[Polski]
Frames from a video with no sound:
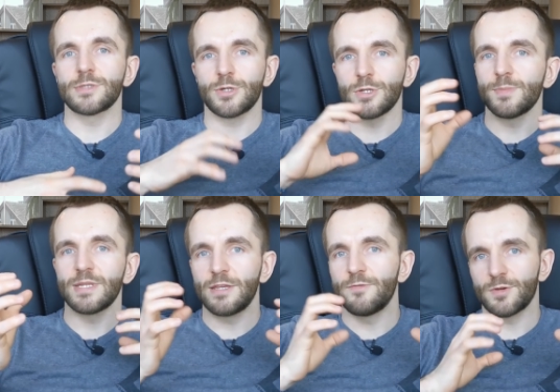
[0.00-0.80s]
skąd my
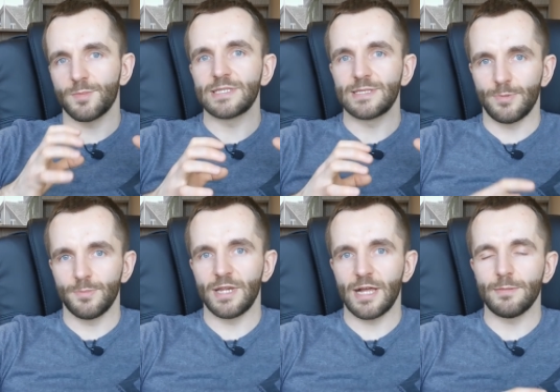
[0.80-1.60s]
te informacje
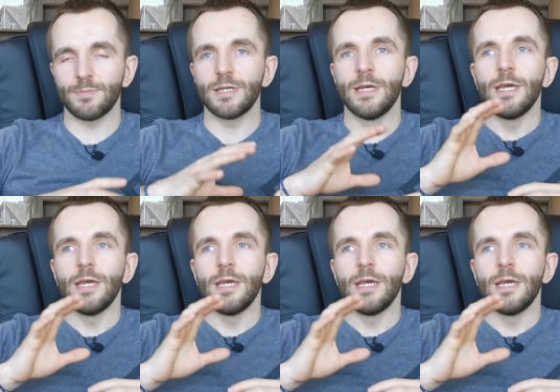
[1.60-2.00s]
pobieramy.